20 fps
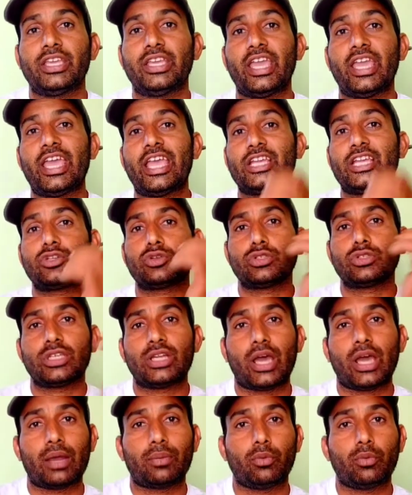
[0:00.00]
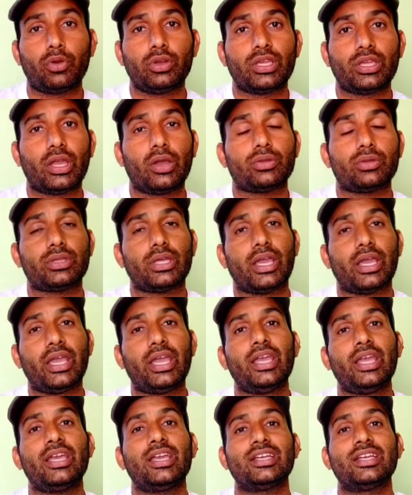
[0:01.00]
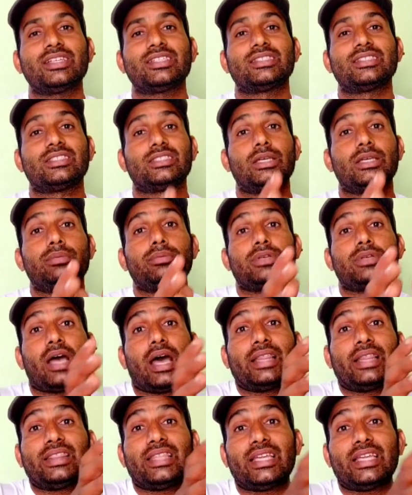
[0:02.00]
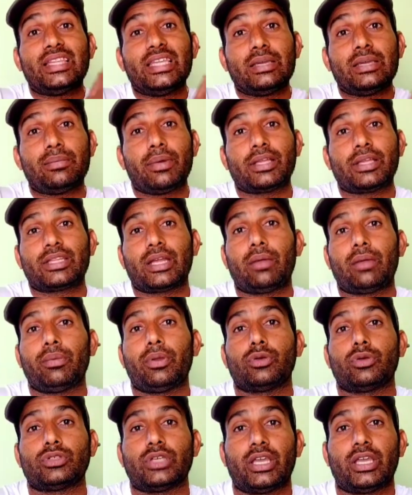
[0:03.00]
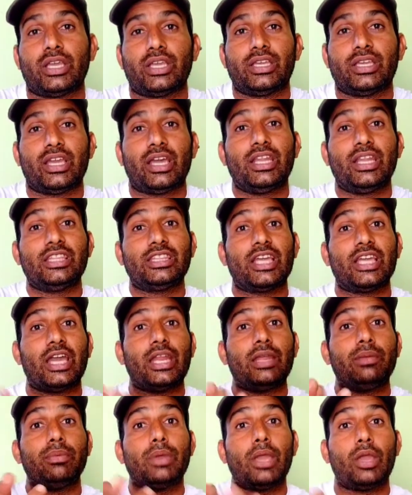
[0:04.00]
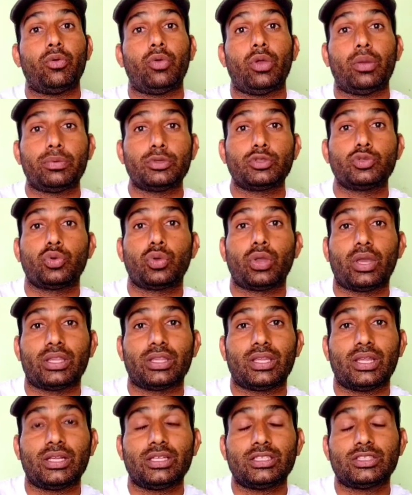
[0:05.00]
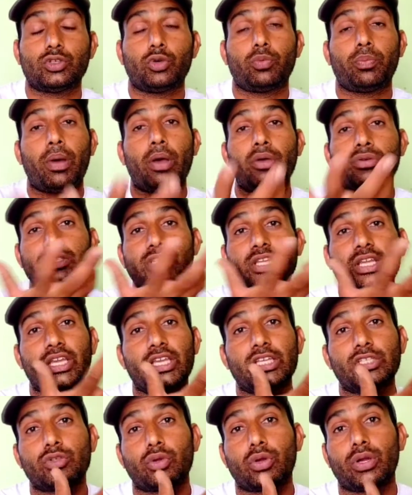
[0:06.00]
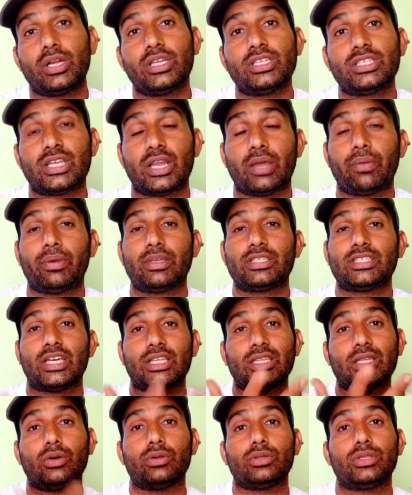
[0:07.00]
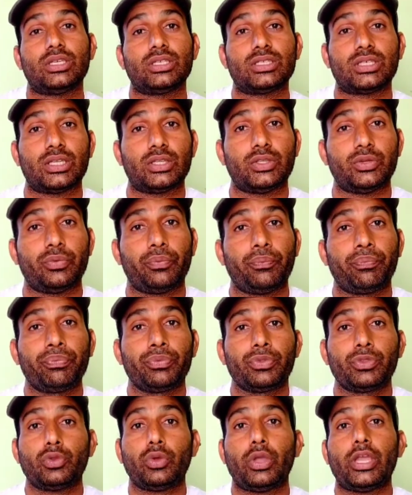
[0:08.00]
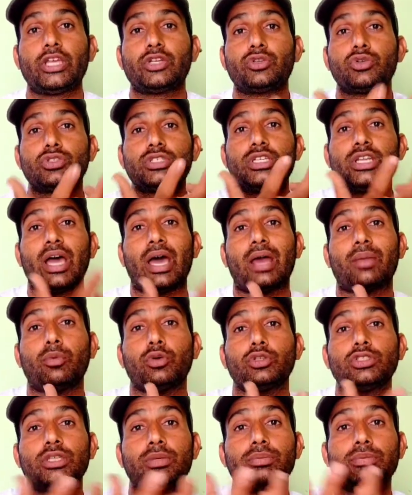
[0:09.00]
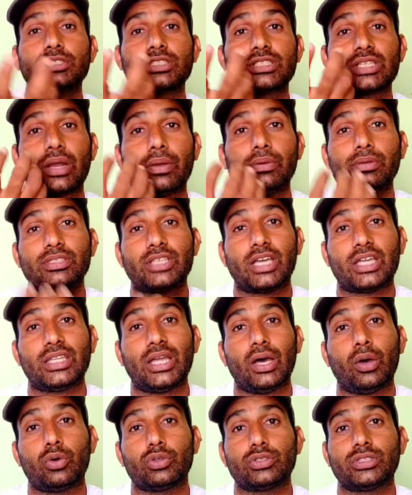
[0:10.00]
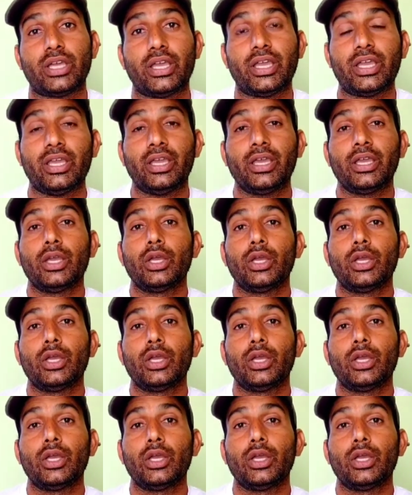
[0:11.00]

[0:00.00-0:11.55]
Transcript: यह एस्ट्रोजन हार्मोन क्या होता है जब अत्यधिक मात्रा में हो जाए यानी तैयारी बेहे हुए पशु के अंदर जो पाउसने की जो कंडीशन है वह ज़्यादा होती है साथियों तो एस्ट्रोजन हार्मोन जब स्त्रावित ज़्यादा हो जाए